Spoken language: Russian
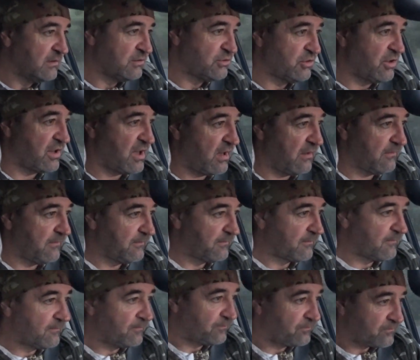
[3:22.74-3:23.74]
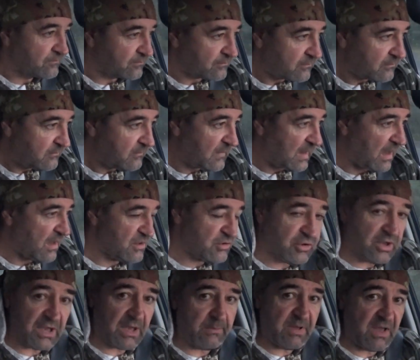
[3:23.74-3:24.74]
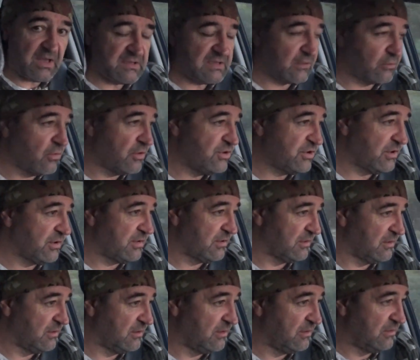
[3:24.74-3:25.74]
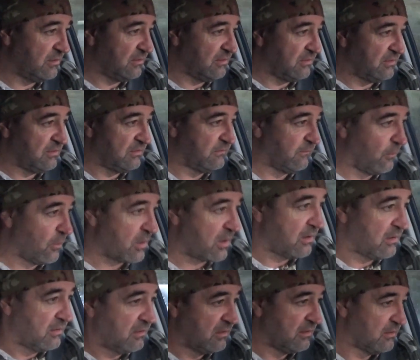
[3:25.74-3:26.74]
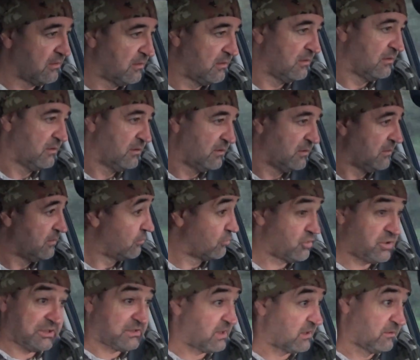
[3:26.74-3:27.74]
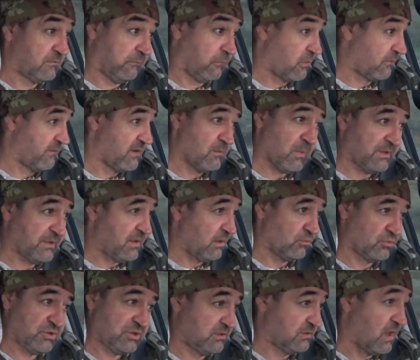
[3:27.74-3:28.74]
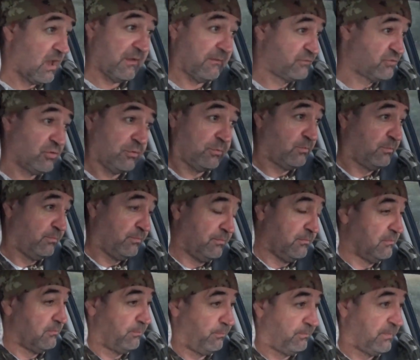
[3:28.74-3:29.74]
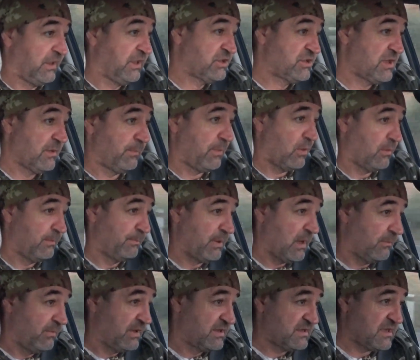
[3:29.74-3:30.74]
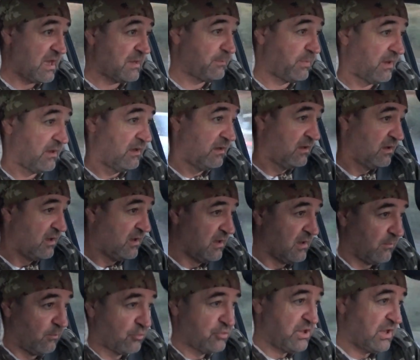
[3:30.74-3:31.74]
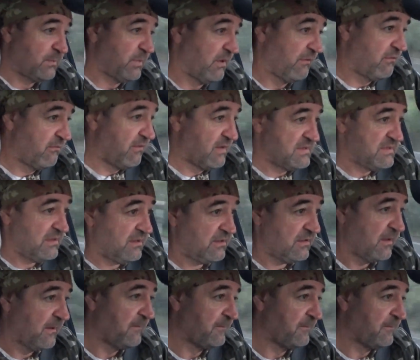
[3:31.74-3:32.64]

Сегодня, сегодня надо закончить э, двор. Уже этот двор вымотал, уже надо все лишнее по пообрезать, по мусор повывозить.